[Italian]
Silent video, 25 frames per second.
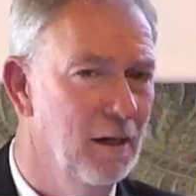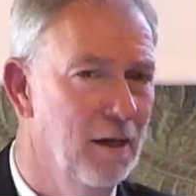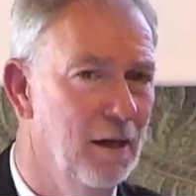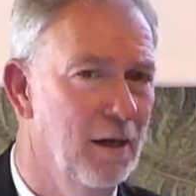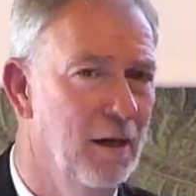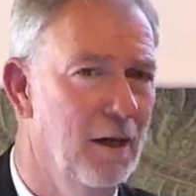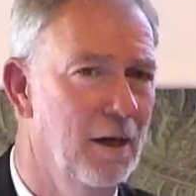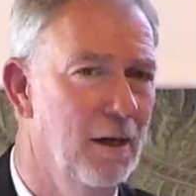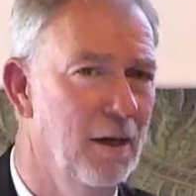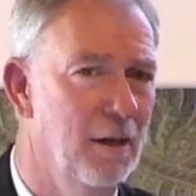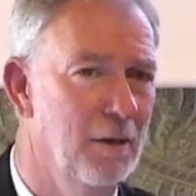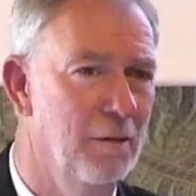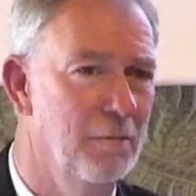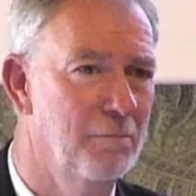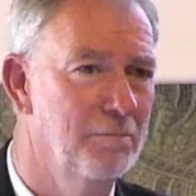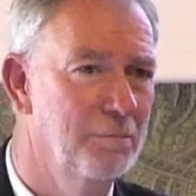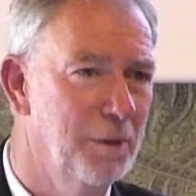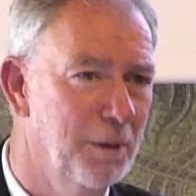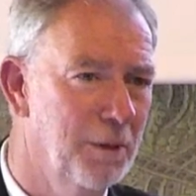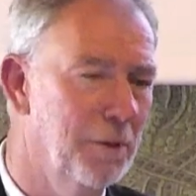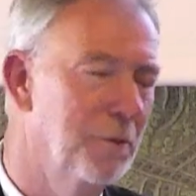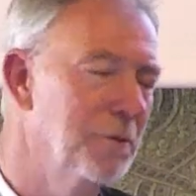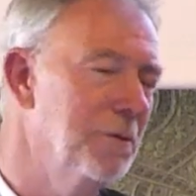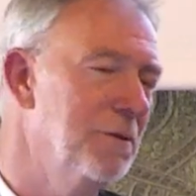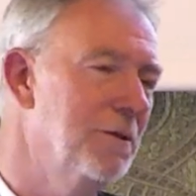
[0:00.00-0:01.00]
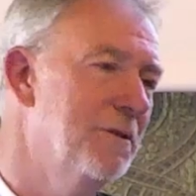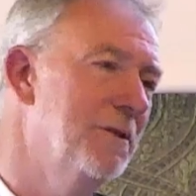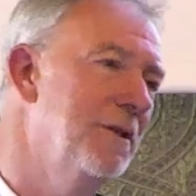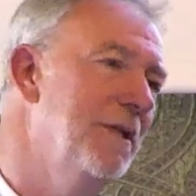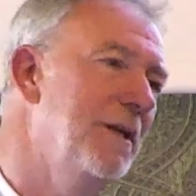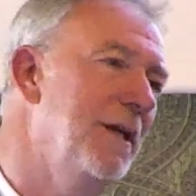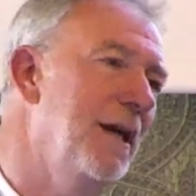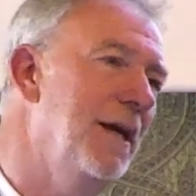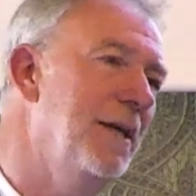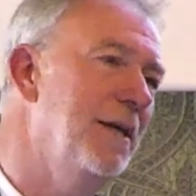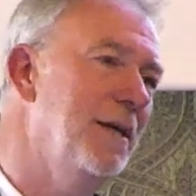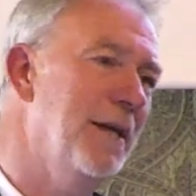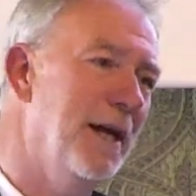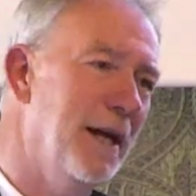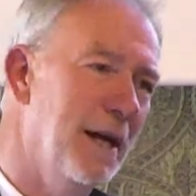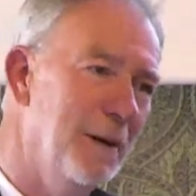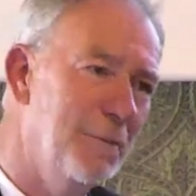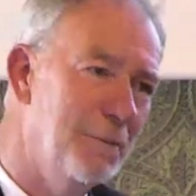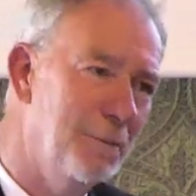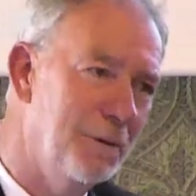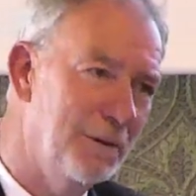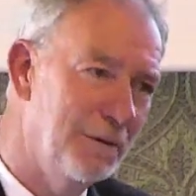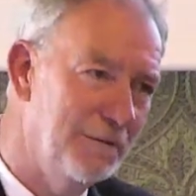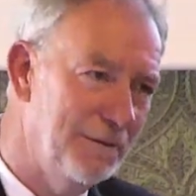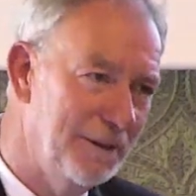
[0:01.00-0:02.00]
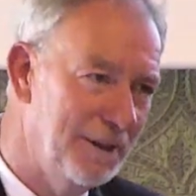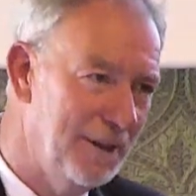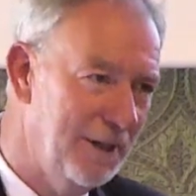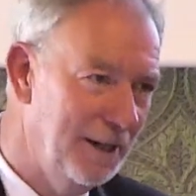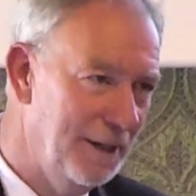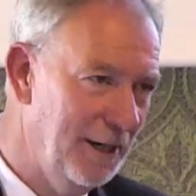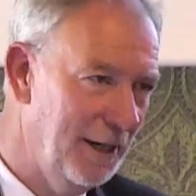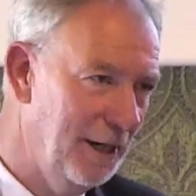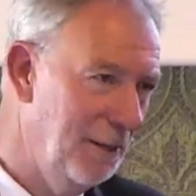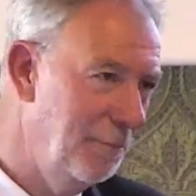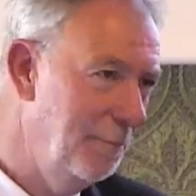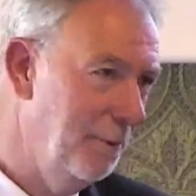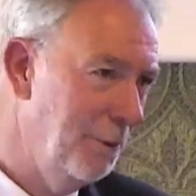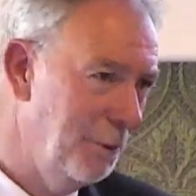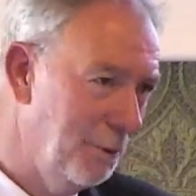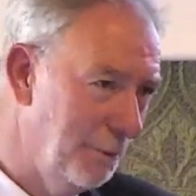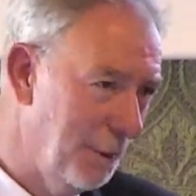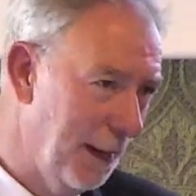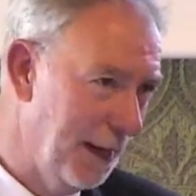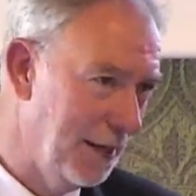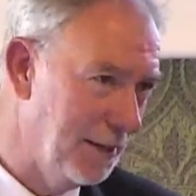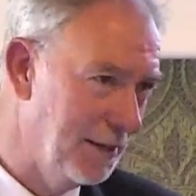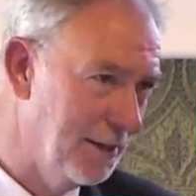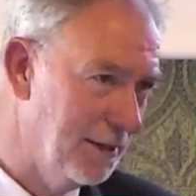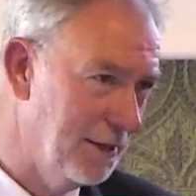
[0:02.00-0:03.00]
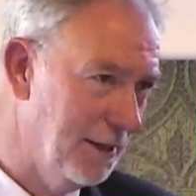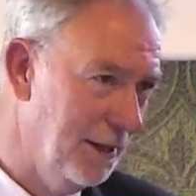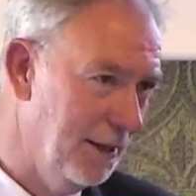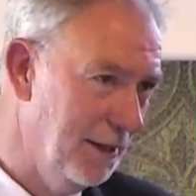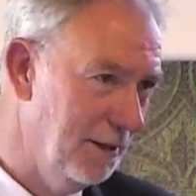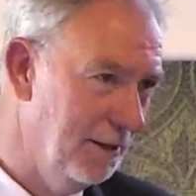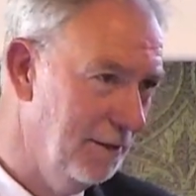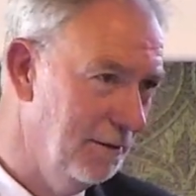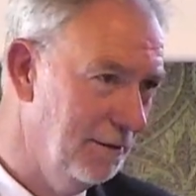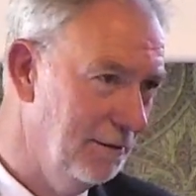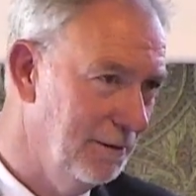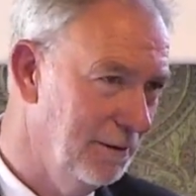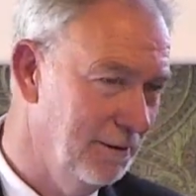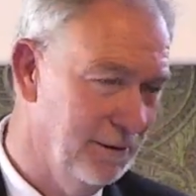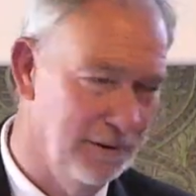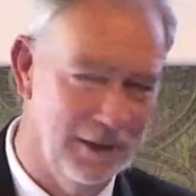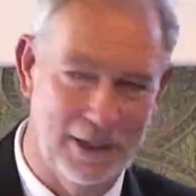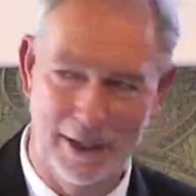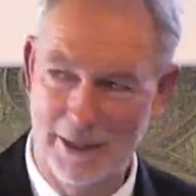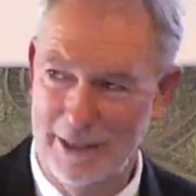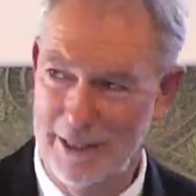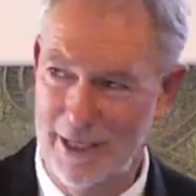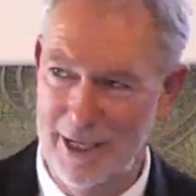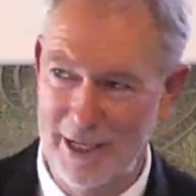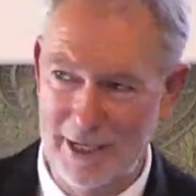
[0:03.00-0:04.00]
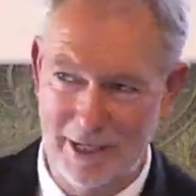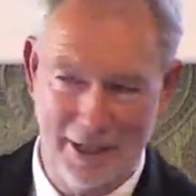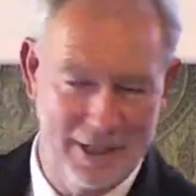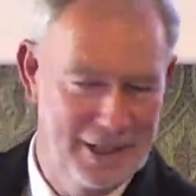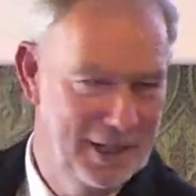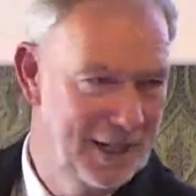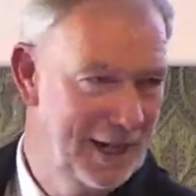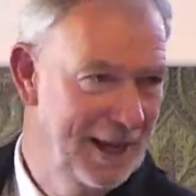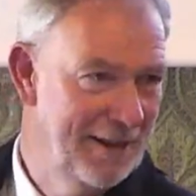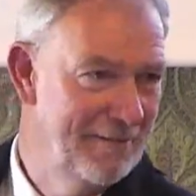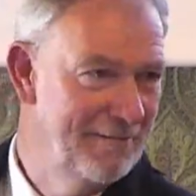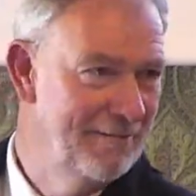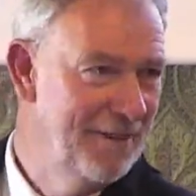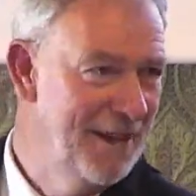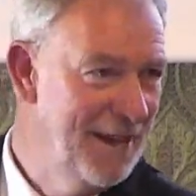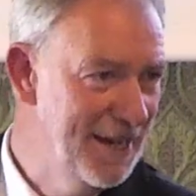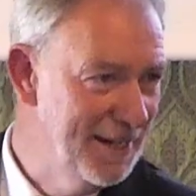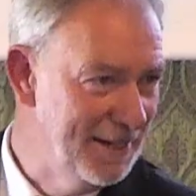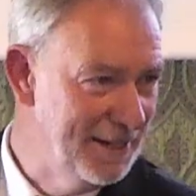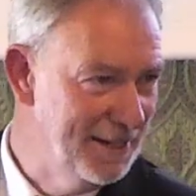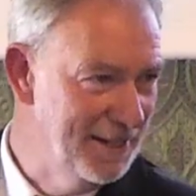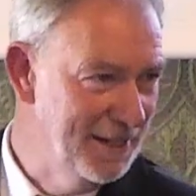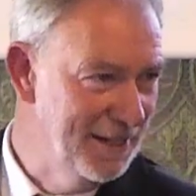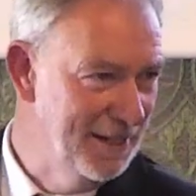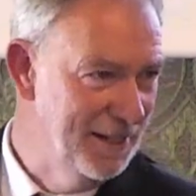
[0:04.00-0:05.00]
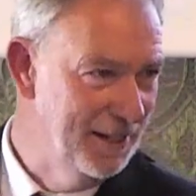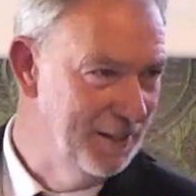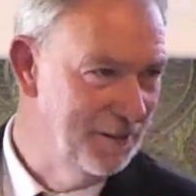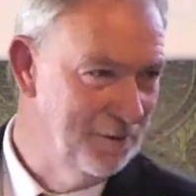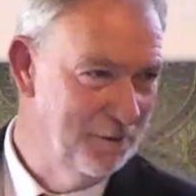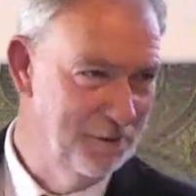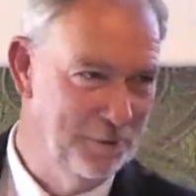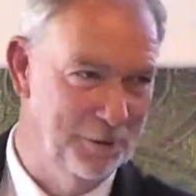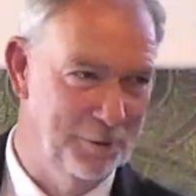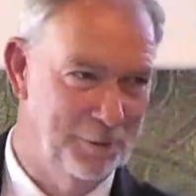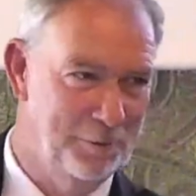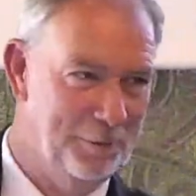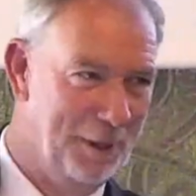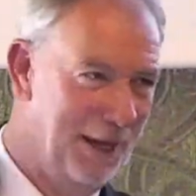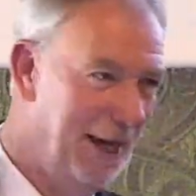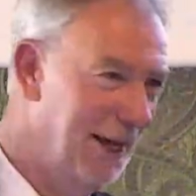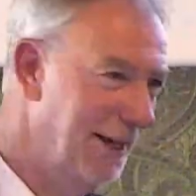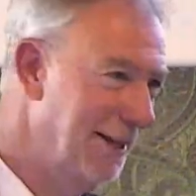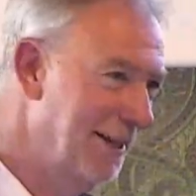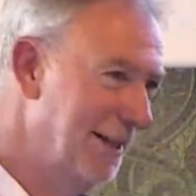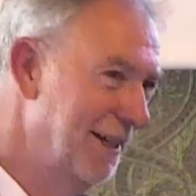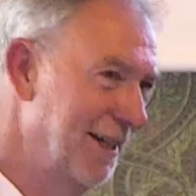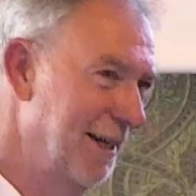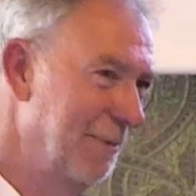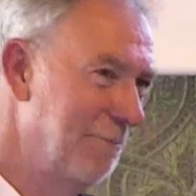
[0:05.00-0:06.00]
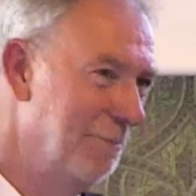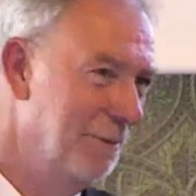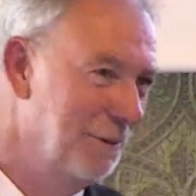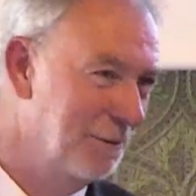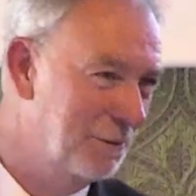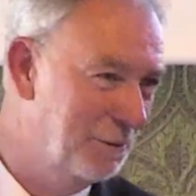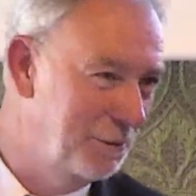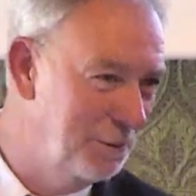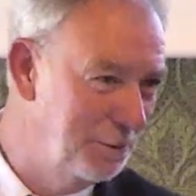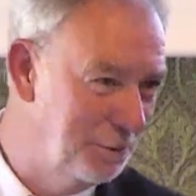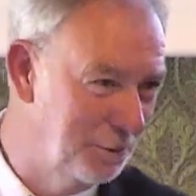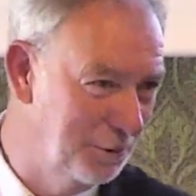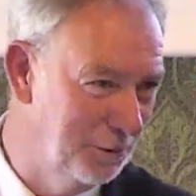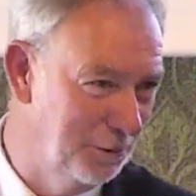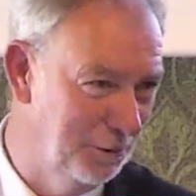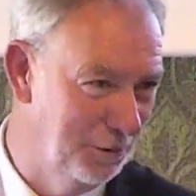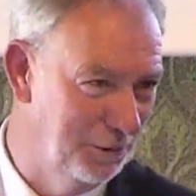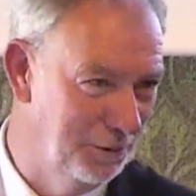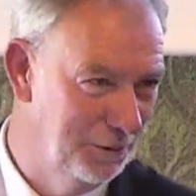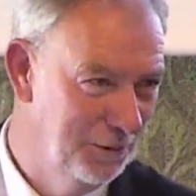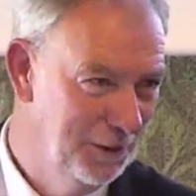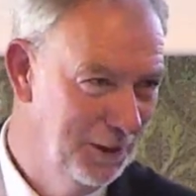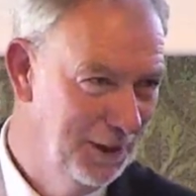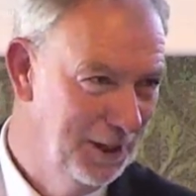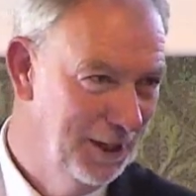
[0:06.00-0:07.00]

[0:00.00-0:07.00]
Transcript: uh, però se andiamo a vedere la biomassa, la Terra è verde, sono piante dappertutto,